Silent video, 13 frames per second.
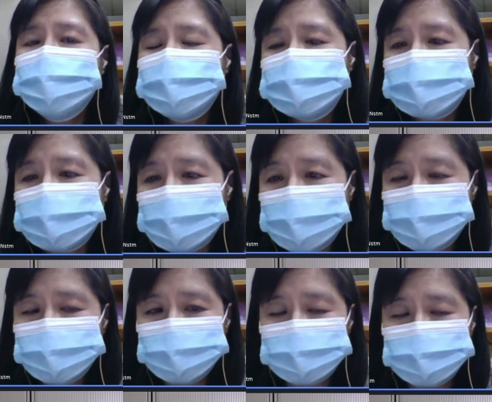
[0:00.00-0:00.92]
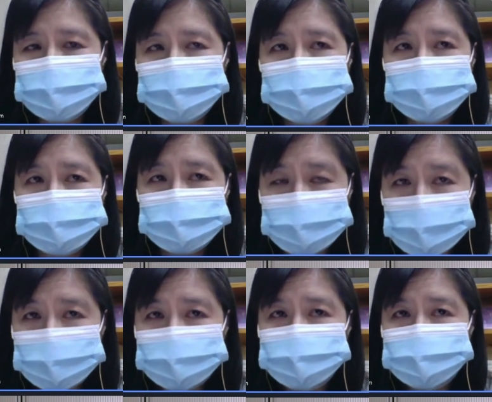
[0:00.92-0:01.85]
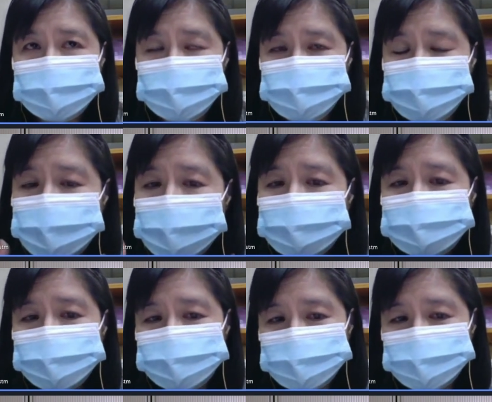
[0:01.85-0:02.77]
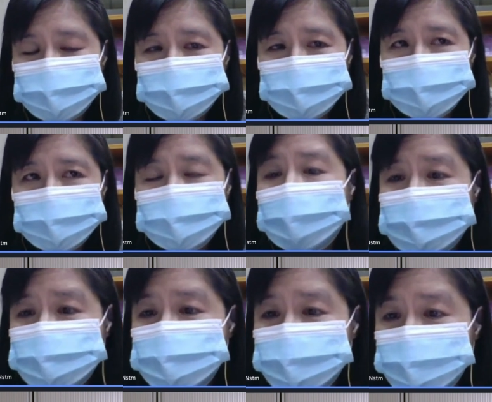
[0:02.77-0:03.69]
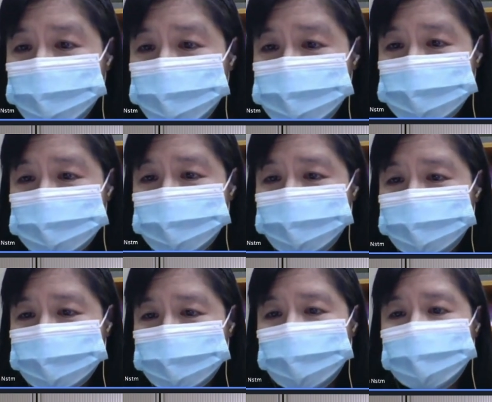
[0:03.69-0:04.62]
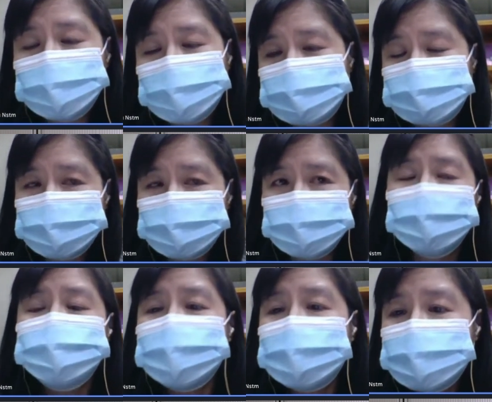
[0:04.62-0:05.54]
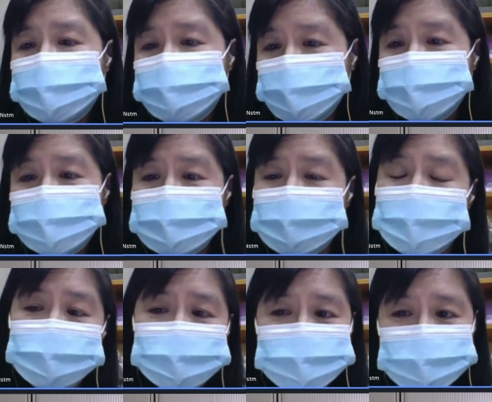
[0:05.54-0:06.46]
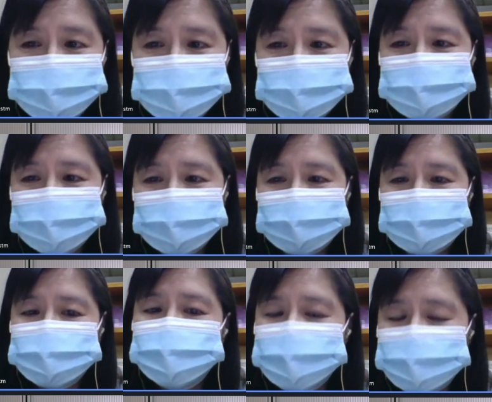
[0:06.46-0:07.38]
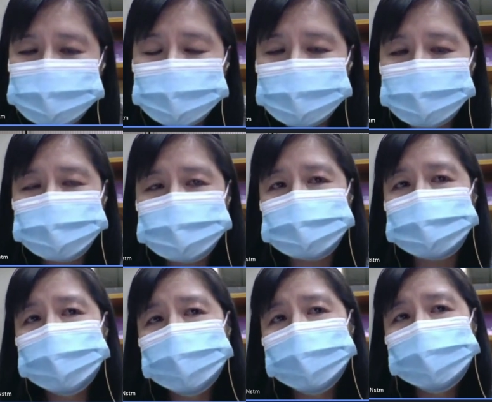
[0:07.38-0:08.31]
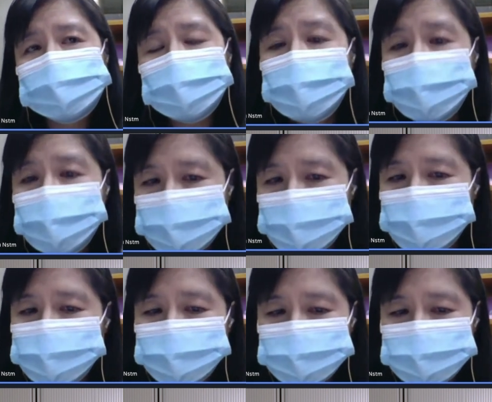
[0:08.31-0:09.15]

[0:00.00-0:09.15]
透过这个 App 来去看到你买了什么东西，哦，买了什么，你的发票都会在 App 上面。他都非常了解，然后会透